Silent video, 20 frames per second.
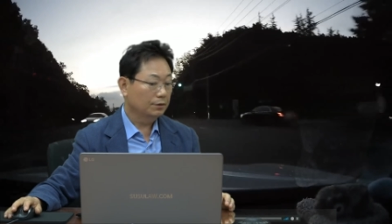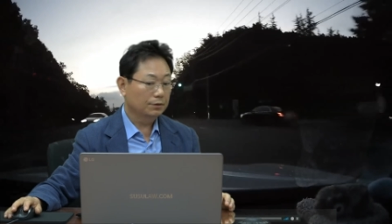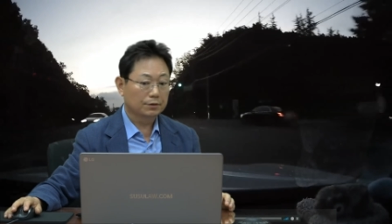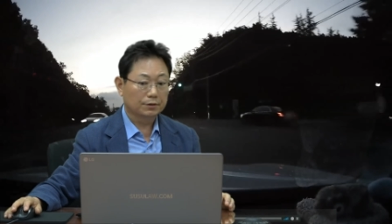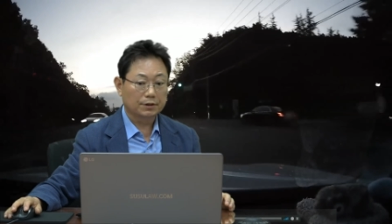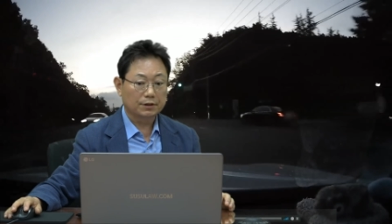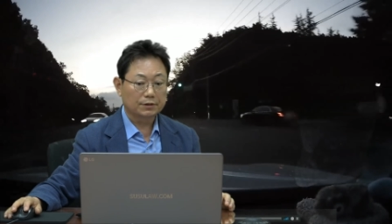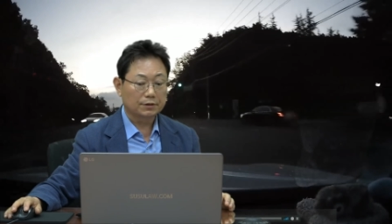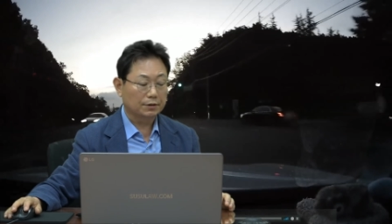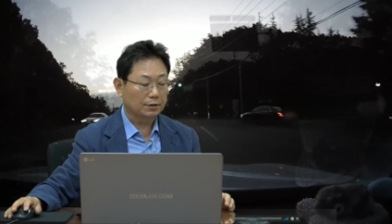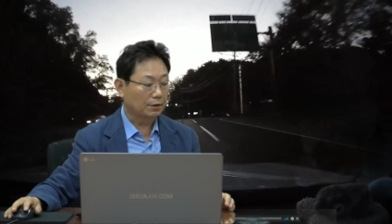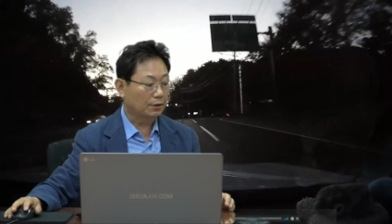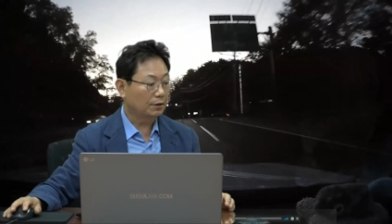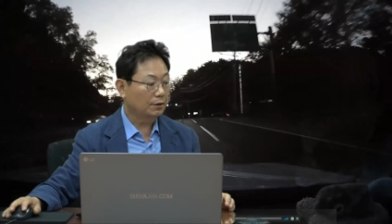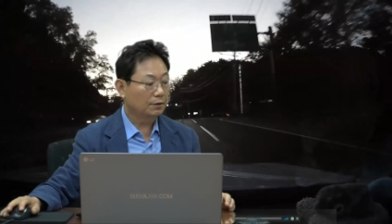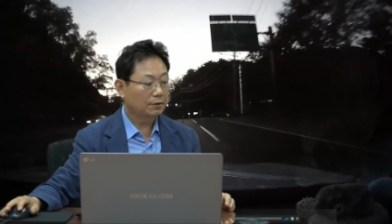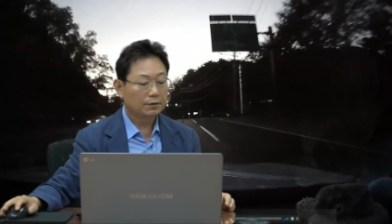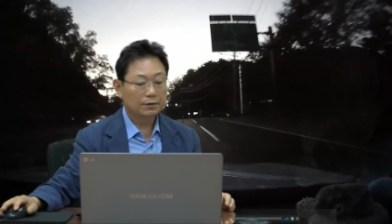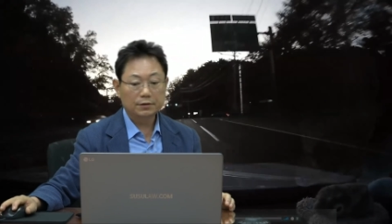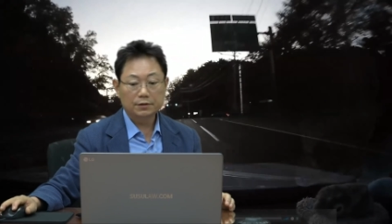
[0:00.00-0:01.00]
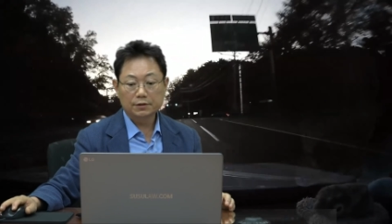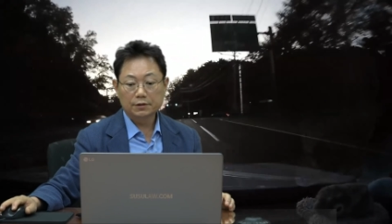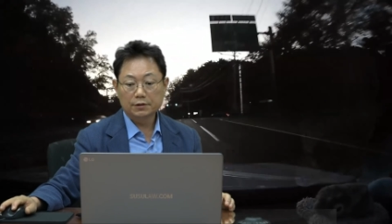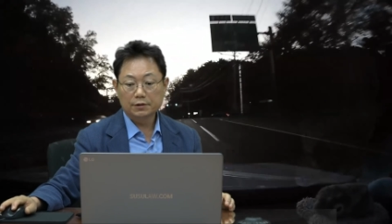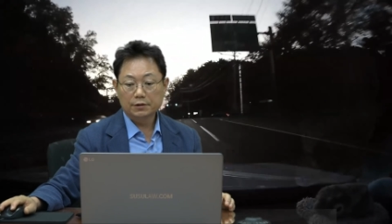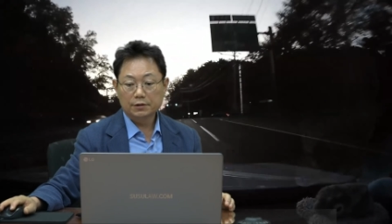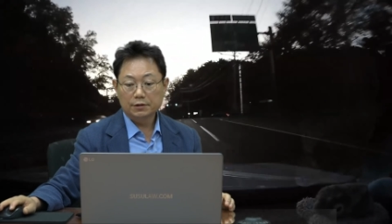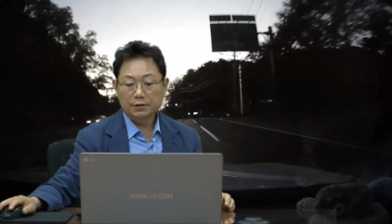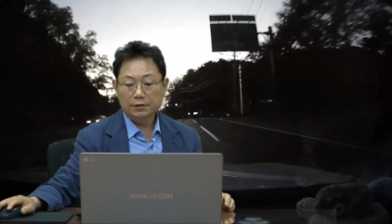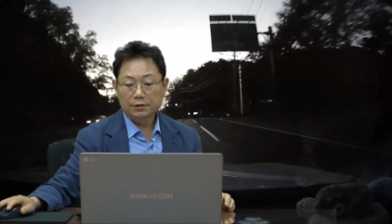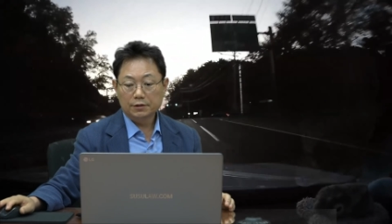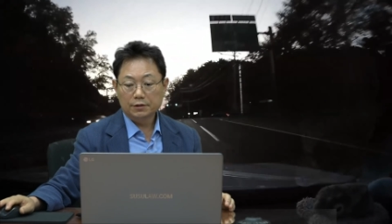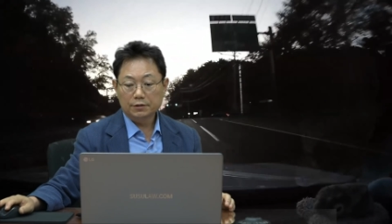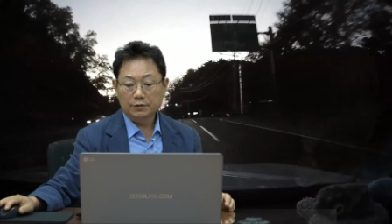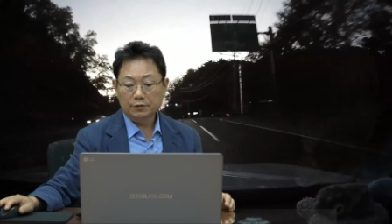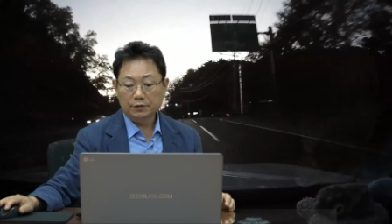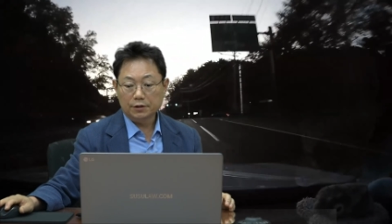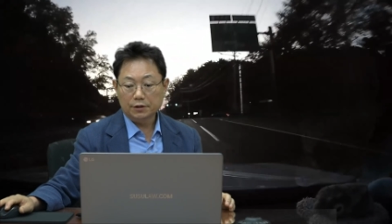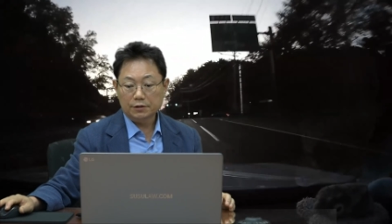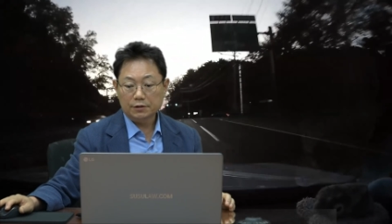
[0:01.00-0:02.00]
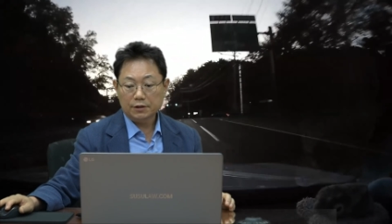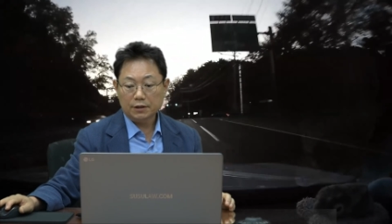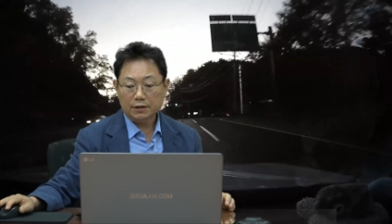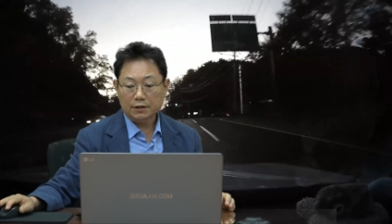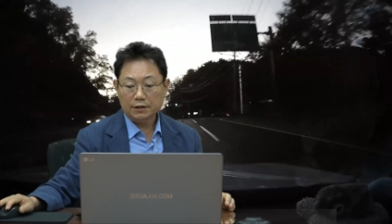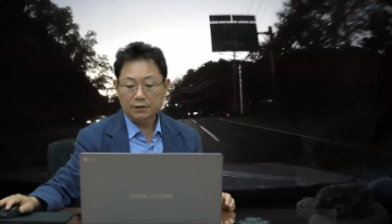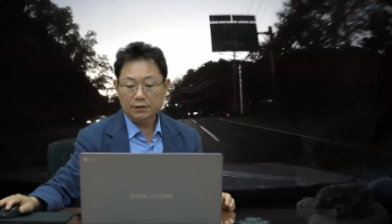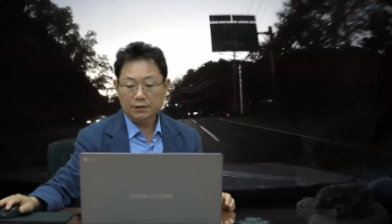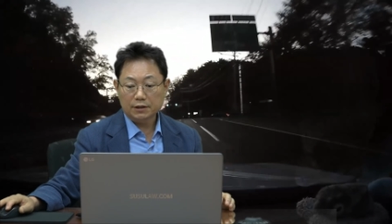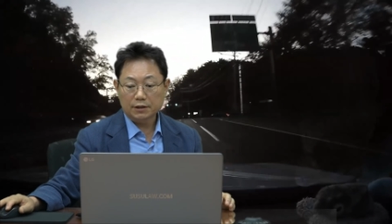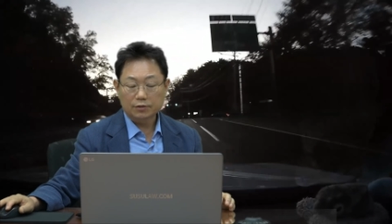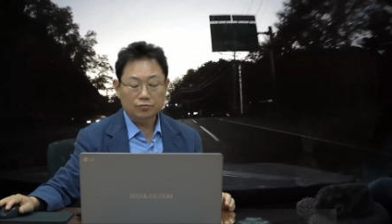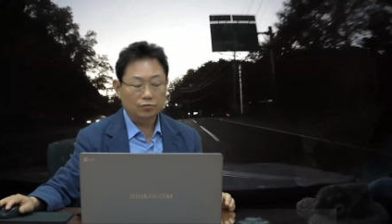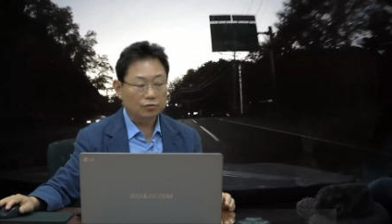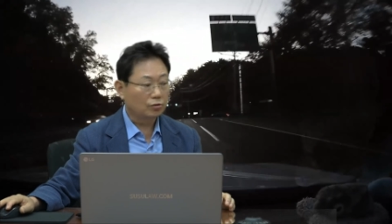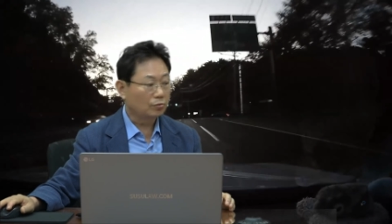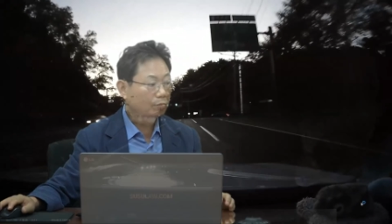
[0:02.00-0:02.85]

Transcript: 여기에서요. 여기에서 상대차가